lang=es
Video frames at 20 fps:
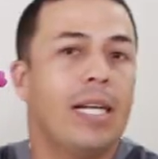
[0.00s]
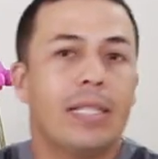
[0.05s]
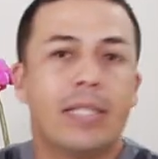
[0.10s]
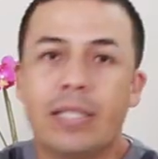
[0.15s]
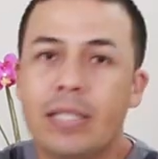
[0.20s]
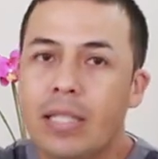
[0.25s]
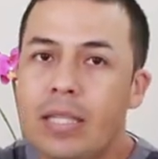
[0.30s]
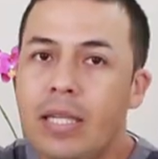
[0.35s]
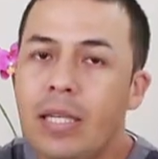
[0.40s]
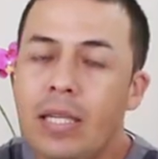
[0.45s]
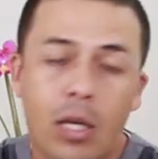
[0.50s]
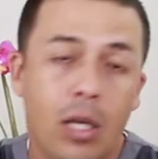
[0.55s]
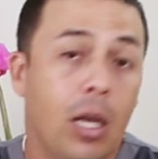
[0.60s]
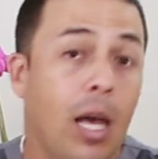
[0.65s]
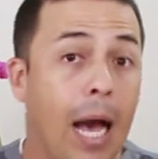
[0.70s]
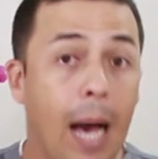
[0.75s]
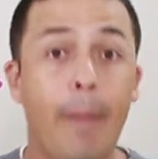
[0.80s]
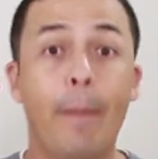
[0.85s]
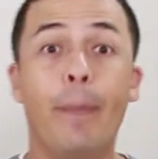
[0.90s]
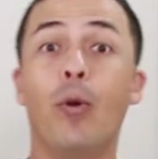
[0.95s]
así.
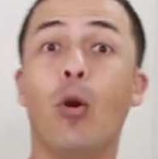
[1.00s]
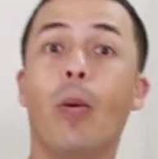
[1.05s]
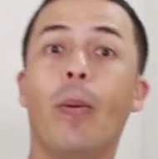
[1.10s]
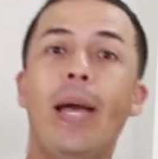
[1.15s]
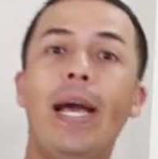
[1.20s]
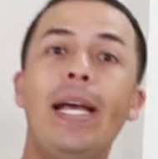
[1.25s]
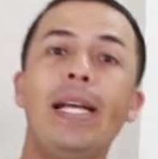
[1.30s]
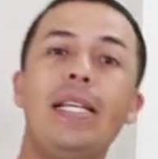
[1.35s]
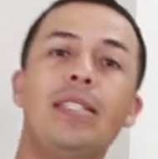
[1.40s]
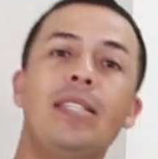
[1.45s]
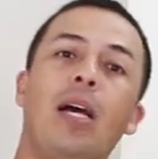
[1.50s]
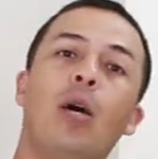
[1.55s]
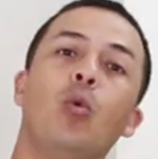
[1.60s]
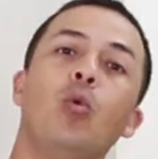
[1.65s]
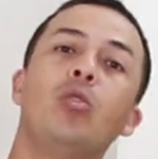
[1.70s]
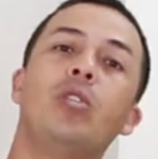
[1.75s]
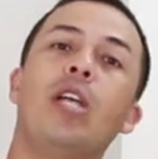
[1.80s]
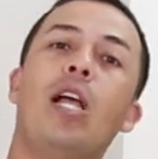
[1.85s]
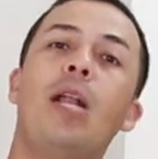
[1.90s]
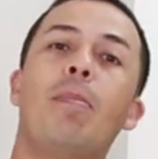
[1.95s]
Aprovecha,
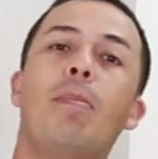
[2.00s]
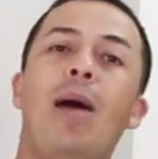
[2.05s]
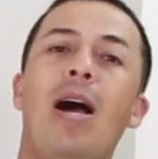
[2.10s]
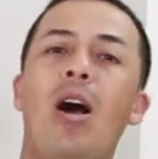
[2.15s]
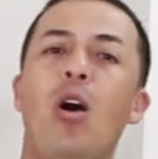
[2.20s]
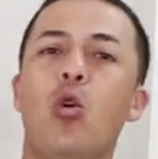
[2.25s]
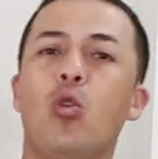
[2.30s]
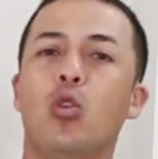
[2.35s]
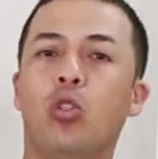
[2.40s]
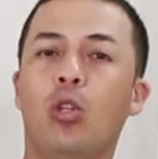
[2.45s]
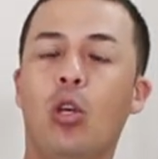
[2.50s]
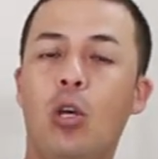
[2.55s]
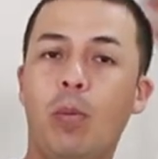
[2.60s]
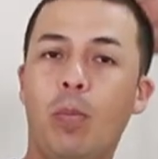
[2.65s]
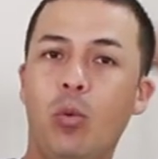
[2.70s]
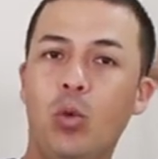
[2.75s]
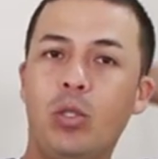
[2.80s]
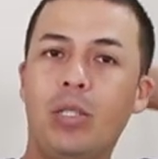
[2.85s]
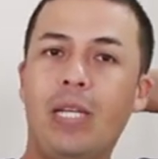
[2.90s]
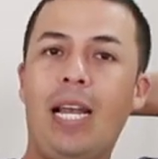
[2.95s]
usa el mouse.
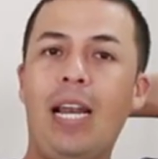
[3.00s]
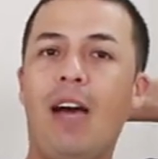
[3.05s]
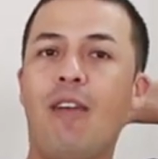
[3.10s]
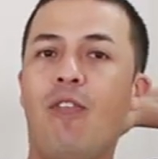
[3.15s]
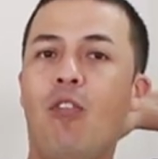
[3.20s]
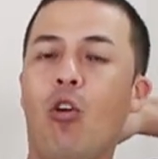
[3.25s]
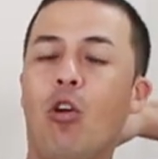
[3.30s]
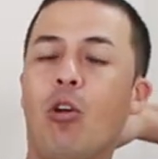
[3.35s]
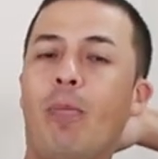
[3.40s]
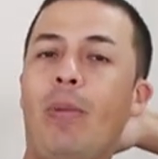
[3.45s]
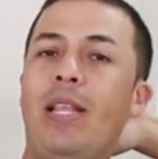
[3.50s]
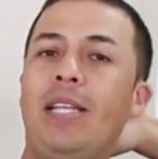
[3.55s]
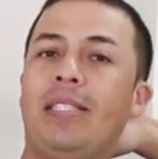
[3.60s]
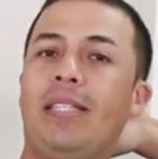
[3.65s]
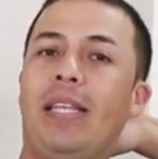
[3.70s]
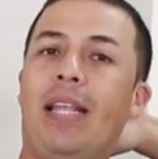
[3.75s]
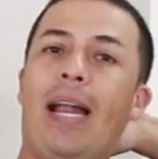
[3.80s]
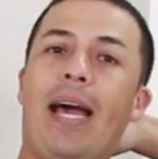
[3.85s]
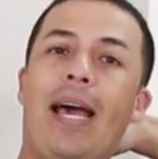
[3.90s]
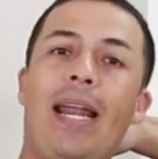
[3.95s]
Busca la forma de
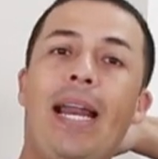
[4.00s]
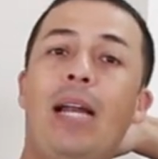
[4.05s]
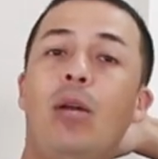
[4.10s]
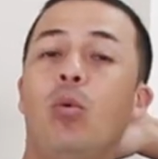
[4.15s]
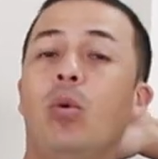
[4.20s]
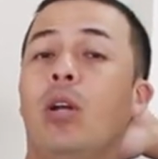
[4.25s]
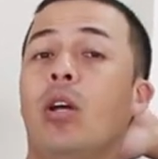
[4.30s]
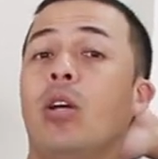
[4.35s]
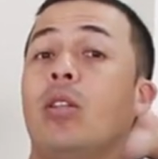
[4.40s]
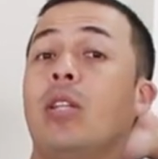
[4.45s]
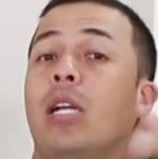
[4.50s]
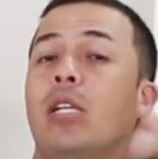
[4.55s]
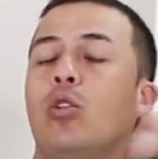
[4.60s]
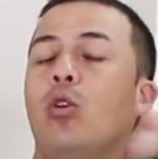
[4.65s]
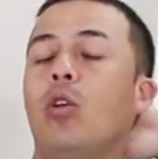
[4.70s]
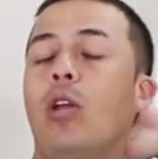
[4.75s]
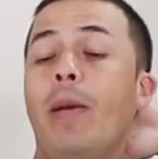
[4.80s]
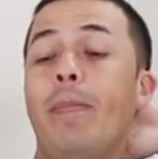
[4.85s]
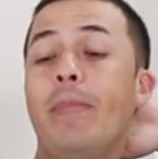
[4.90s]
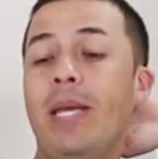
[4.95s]
estirar alguna otra
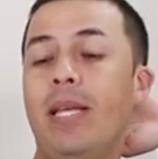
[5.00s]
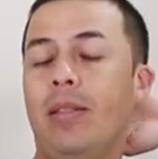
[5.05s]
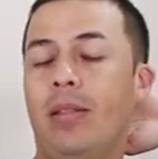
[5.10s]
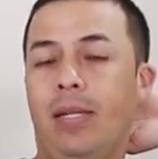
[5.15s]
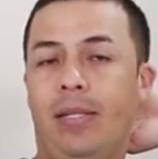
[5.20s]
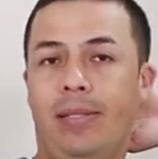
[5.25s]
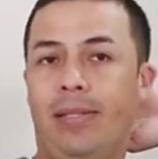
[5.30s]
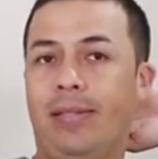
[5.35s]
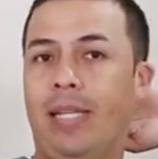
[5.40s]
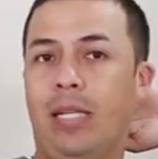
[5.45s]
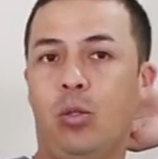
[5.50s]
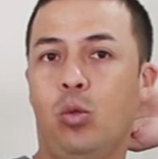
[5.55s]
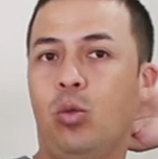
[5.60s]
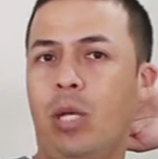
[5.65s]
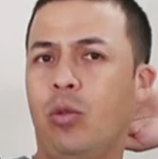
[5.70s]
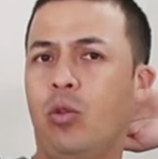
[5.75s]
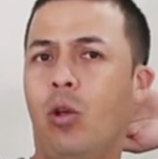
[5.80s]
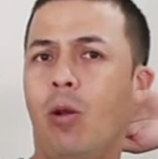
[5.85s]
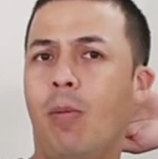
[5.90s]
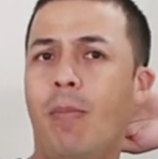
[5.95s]
zona mientras estás
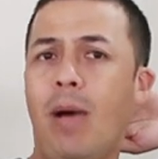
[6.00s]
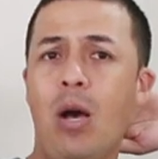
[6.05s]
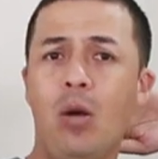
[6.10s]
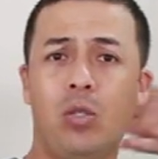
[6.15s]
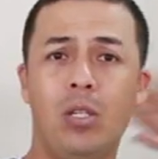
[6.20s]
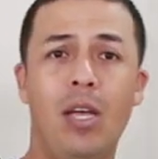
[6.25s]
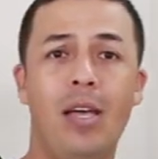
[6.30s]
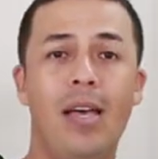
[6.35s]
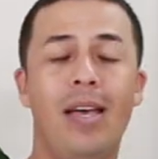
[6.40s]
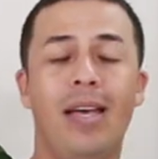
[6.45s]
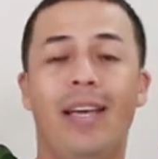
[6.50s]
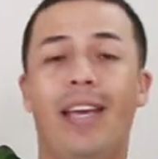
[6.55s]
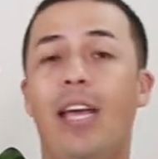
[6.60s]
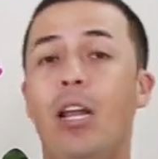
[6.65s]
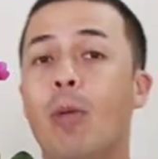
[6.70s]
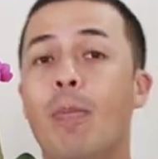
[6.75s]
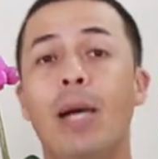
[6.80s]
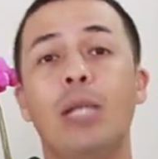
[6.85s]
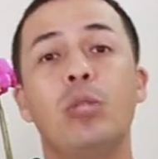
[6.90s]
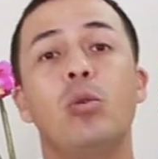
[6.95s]
usando el mouse.
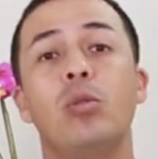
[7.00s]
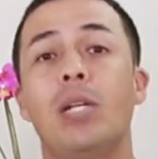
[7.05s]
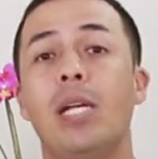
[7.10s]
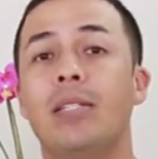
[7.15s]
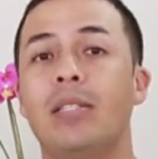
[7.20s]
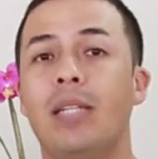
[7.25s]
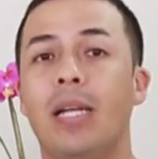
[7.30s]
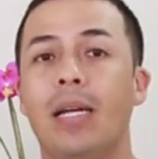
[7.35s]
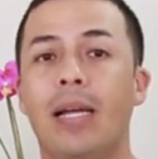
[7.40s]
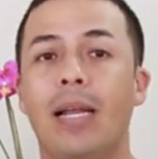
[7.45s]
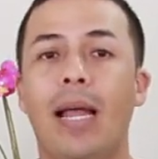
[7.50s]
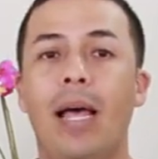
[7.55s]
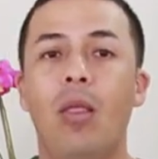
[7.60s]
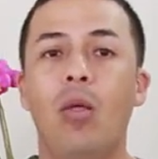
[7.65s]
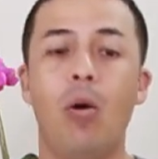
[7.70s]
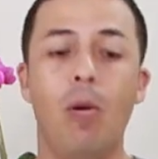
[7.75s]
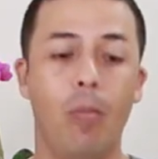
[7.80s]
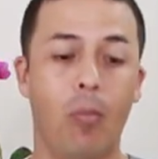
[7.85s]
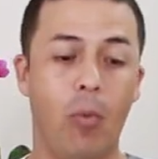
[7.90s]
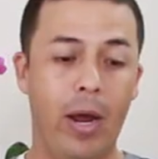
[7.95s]
Que nomás usas
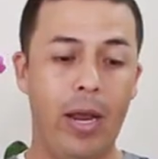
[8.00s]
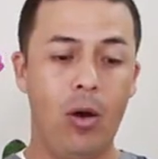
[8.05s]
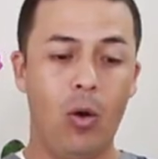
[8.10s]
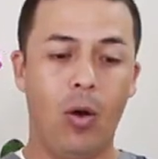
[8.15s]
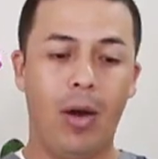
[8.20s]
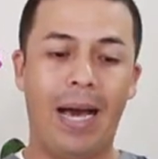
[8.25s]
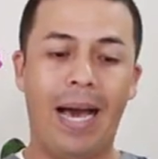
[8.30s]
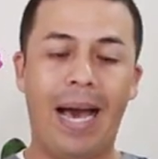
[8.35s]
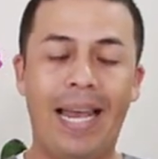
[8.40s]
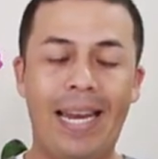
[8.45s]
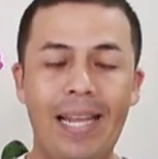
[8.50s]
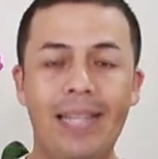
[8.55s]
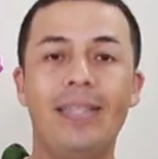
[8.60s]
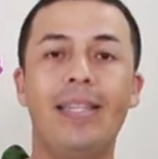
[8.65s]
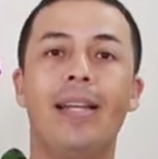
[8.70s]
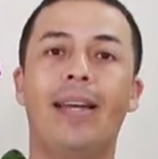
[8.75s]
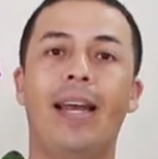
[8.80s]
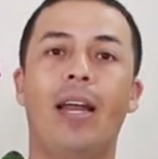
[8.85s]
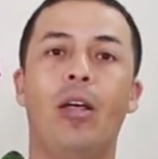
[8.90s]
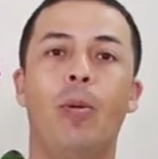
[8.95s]
teclado, bueno, jala el
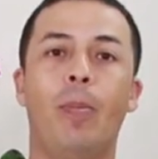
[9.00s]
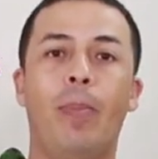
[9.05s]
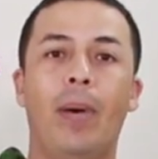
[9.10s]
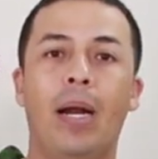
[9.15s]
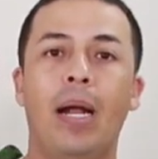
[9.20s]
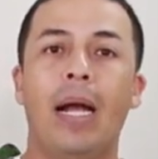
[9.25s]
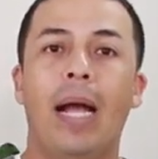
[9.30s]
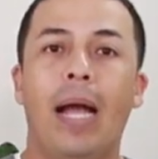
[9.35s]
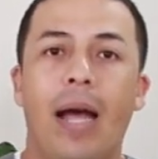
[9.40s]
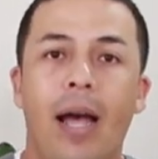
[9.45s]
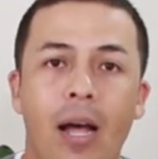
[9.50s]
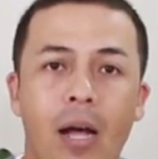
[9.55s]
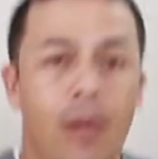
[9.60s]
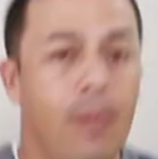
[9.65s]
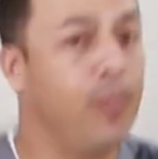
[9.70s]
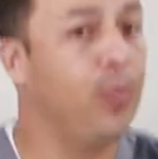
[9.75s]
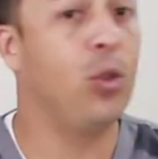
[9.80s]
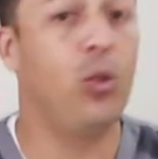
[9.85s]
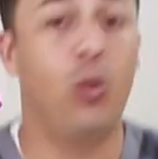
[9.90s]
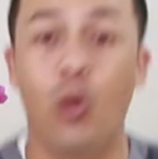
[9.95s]
teclado para
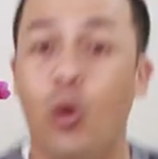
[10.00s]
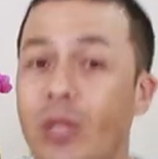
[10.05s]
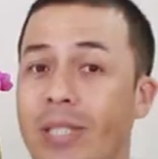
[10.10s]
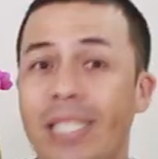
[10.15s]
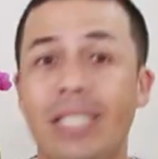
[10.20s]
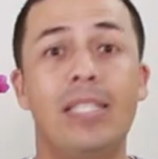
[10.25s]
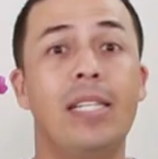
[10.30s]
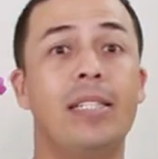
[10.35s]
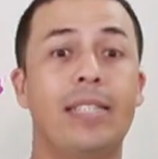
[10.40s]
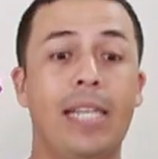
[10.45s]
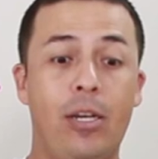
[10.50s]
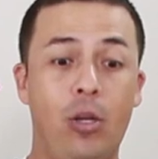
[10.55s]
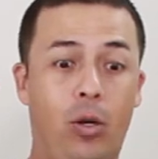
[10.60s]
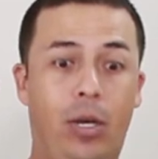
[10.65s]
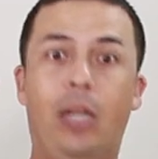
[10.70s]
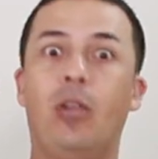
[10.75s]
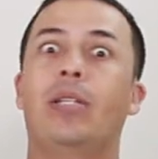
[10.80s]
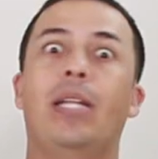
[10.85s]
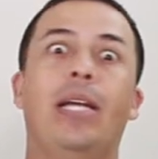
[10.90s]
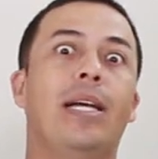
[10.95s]
acá no es necesario
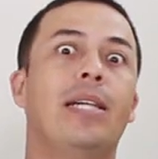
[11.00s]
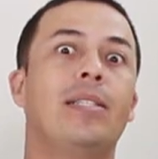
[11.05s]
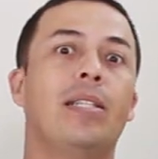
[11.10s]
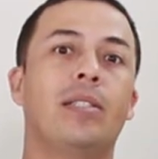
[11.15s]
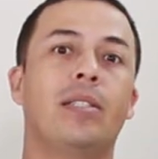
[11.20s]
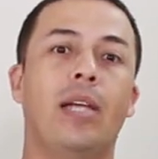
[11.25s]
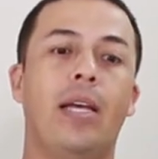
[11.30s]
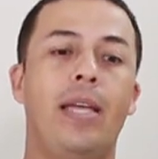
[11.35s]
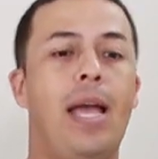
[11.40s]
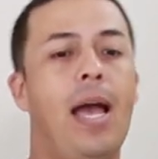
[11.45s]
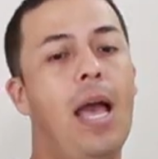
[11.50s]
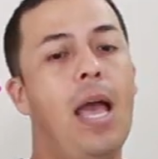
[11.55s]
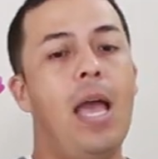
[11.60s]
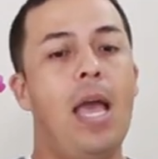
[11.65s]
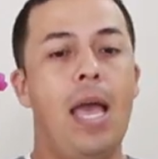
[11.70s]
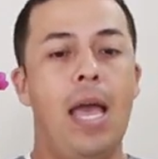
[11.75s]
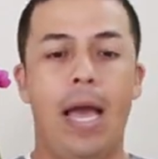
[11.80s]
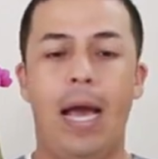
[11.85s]
que lo tengas hasta allá.